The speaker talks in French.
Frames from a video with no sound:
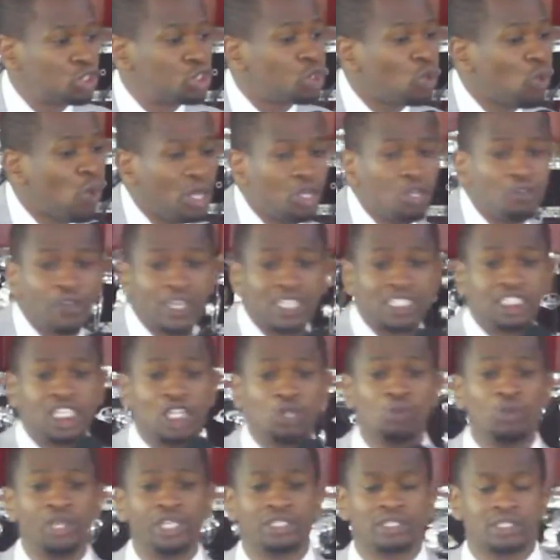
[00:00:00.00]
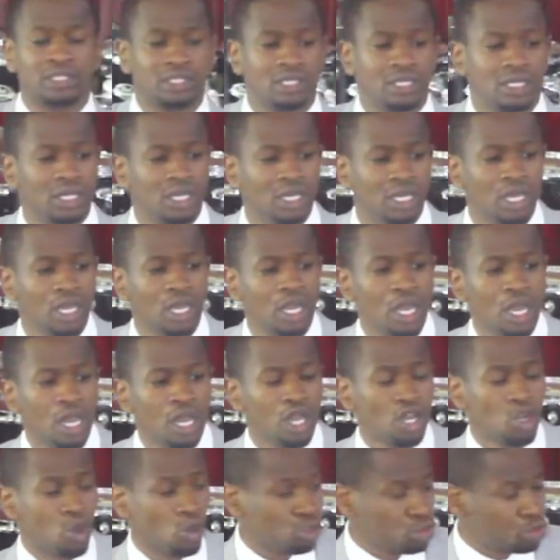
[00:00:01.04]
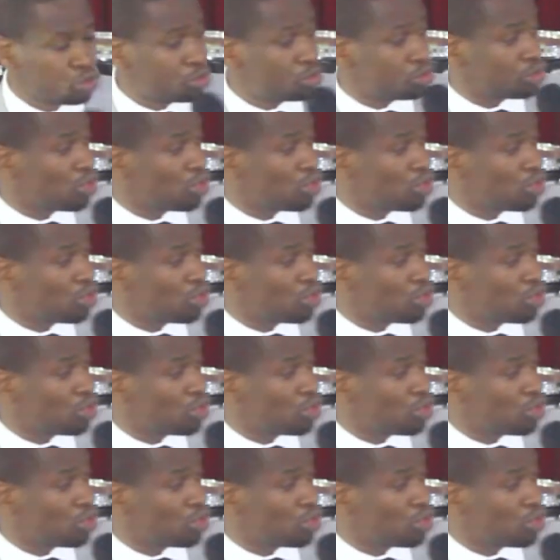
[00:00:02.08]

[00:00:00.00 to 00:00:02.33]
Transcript: 3, le verset 8, quand,